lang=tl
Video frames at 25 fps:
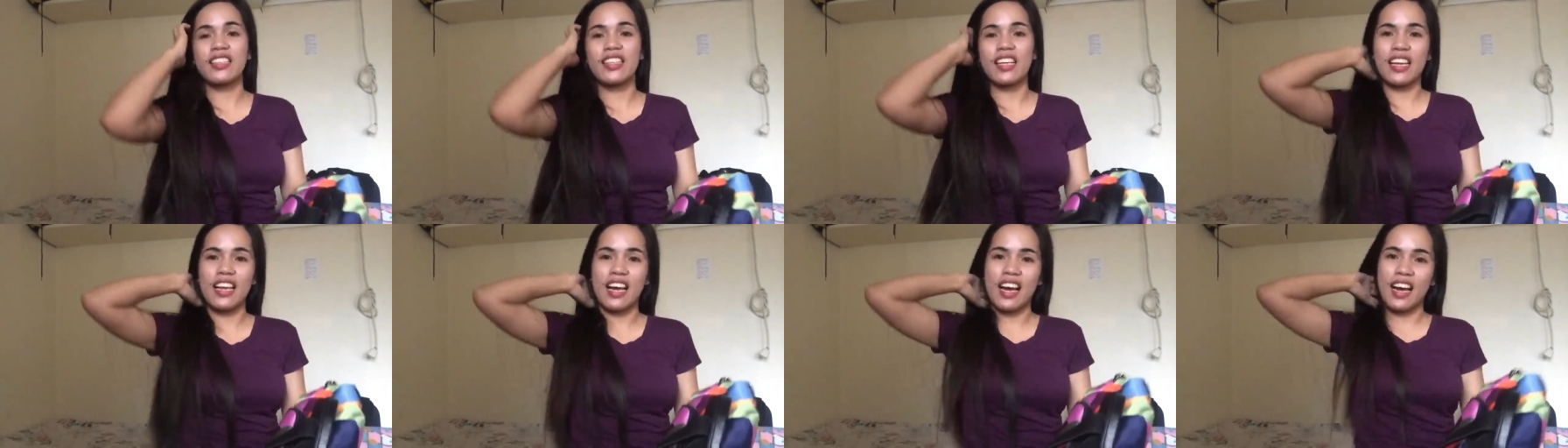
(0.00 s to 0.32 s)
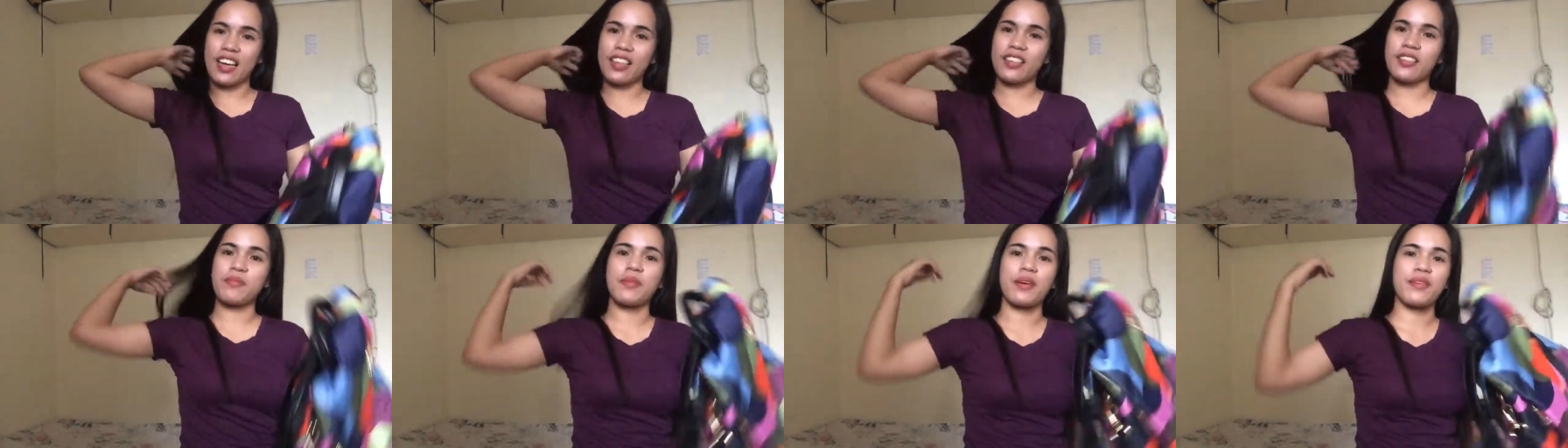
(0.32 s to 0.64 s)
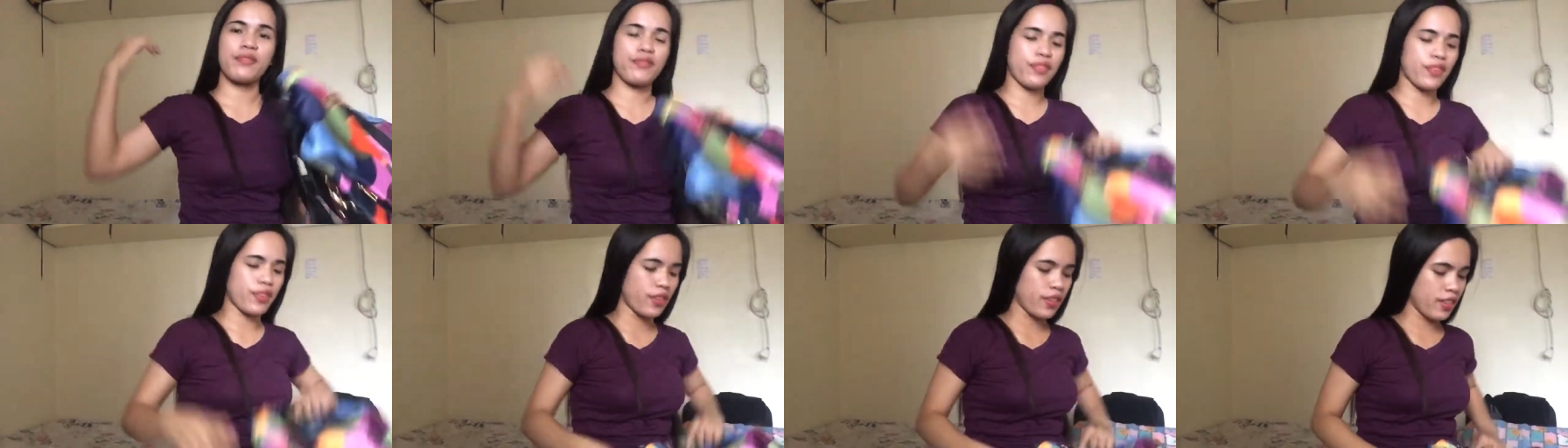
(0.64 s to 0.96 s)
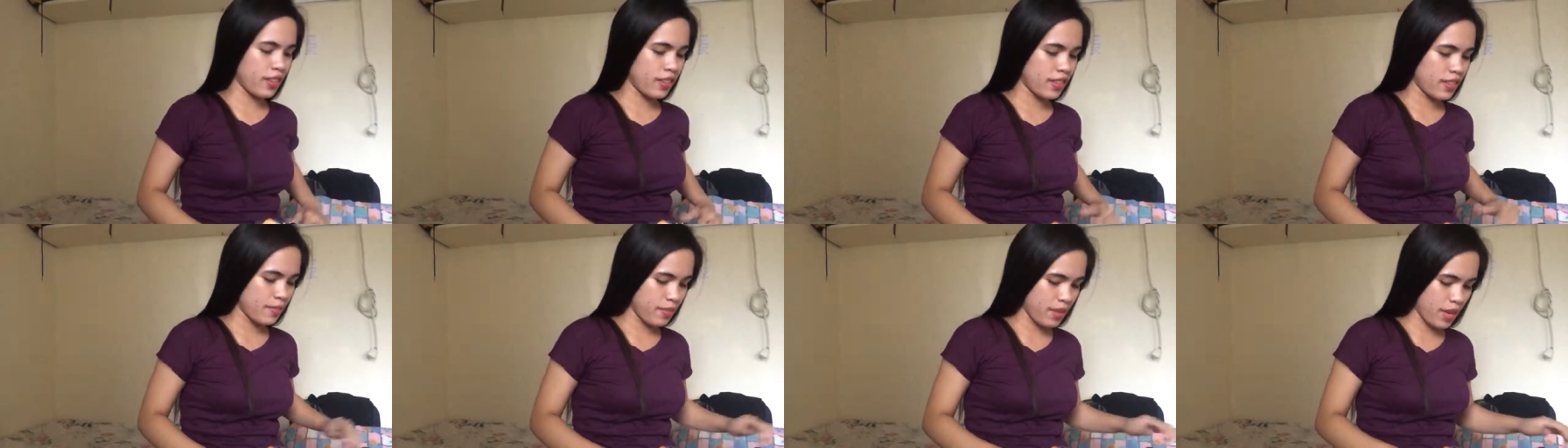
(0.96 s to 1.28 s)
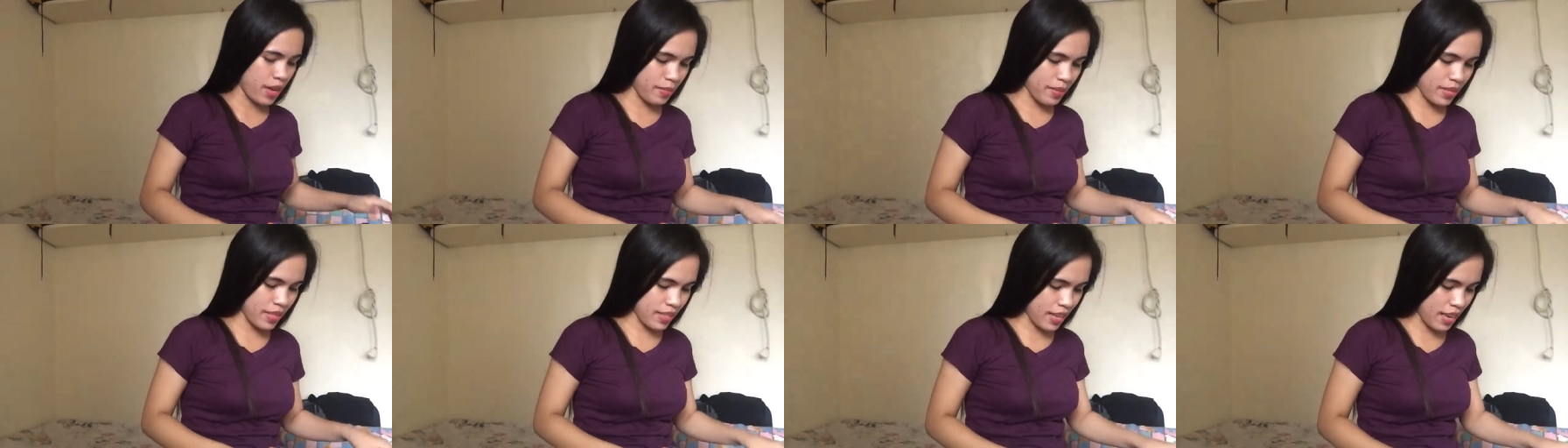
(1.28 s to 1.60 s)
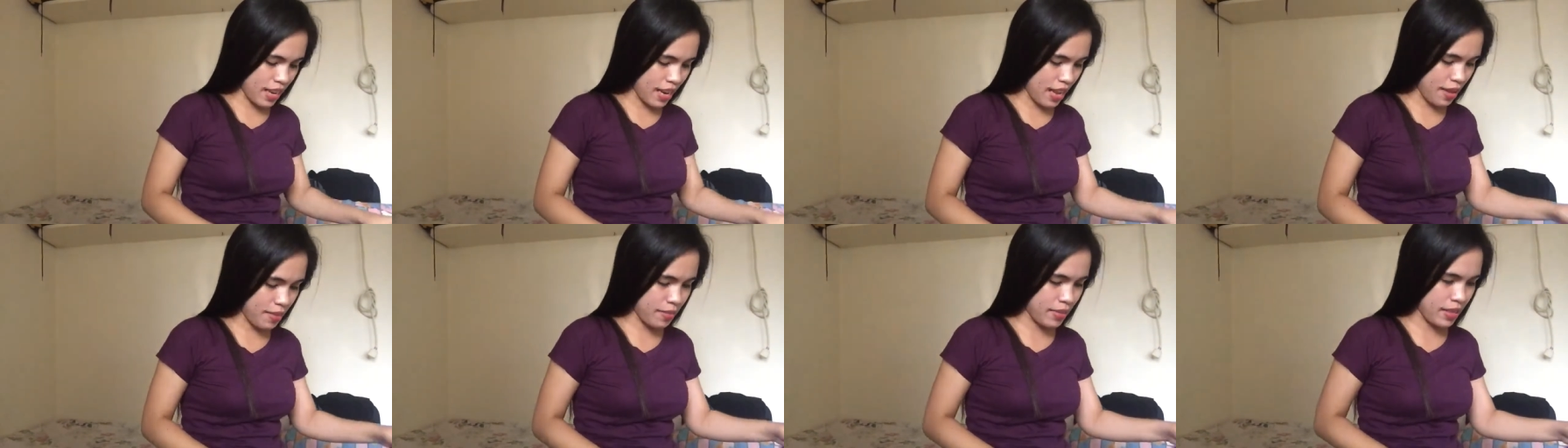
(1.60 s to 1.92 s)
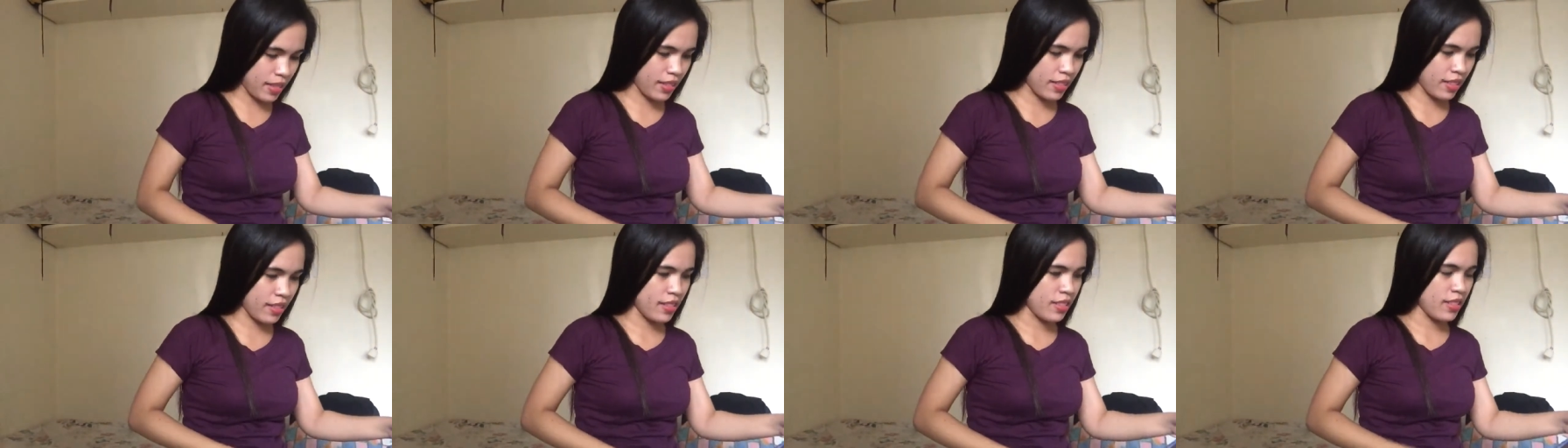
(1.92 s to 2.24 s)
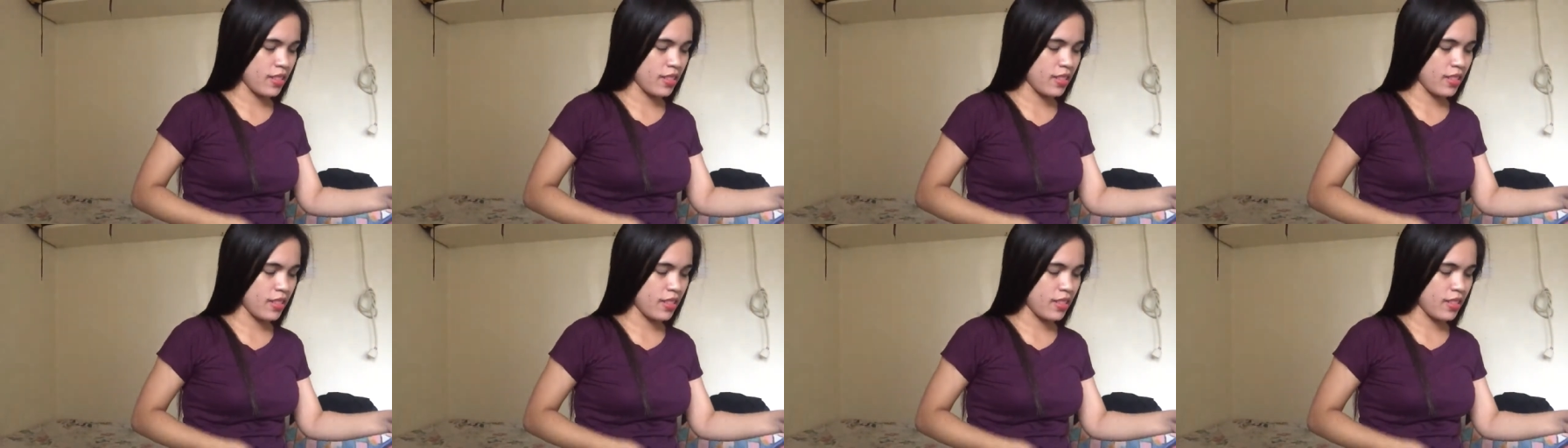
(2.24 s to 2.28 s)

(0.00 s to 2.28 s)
ang ganda lahat, Ma'am Flor. Maraming salamat.